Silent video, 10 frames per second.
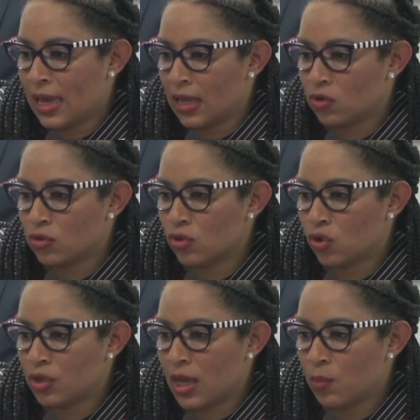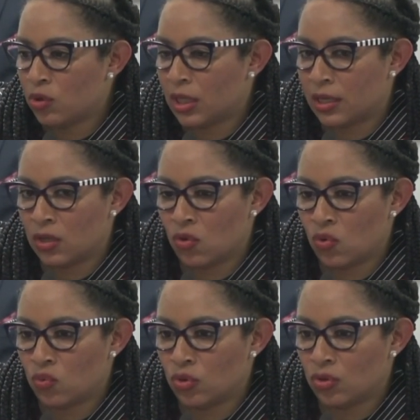Eh, nosotros ya hemos
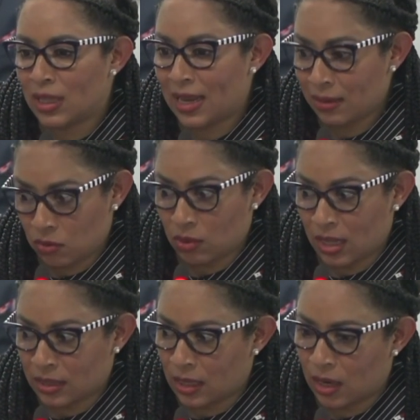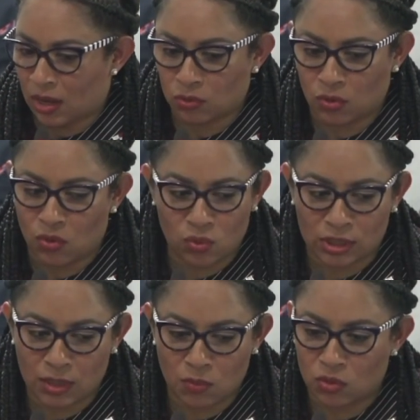tenido un total durante los
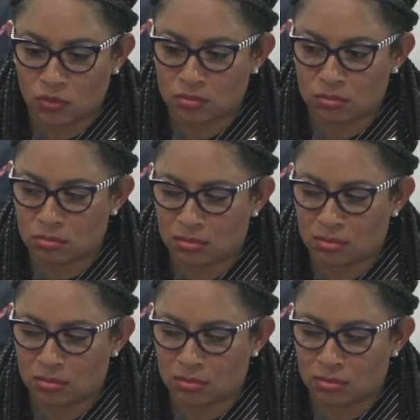últimos